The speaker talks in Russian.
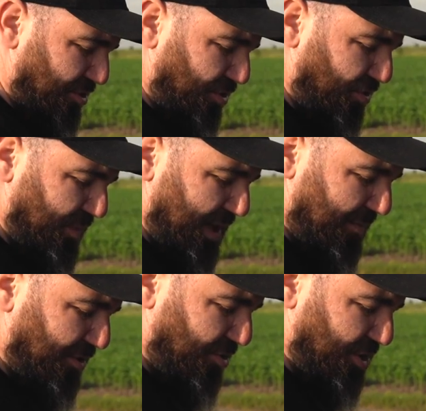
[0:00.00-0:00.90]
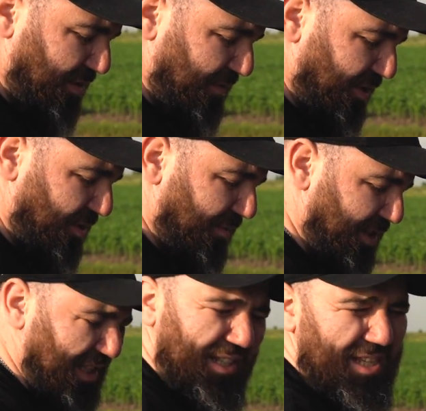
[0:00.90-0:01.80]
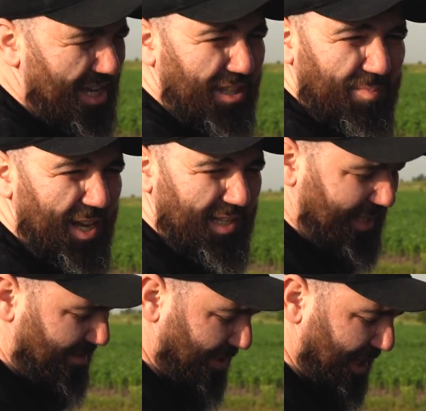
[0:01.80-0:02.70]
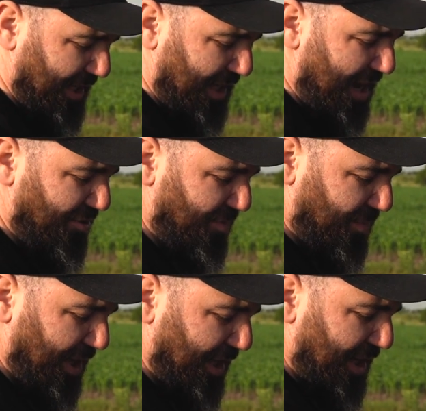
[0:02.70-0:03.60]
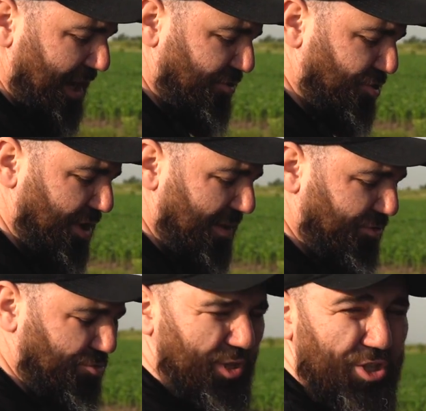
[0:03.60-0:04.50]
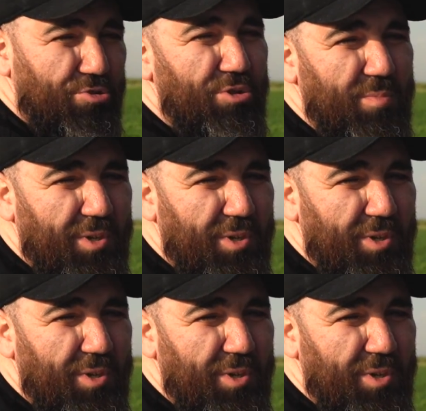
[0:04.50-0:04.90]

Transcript: что-то он меня обдросили. Это не отмазка, проиграю и проиграю. Что, я трусы, что ли,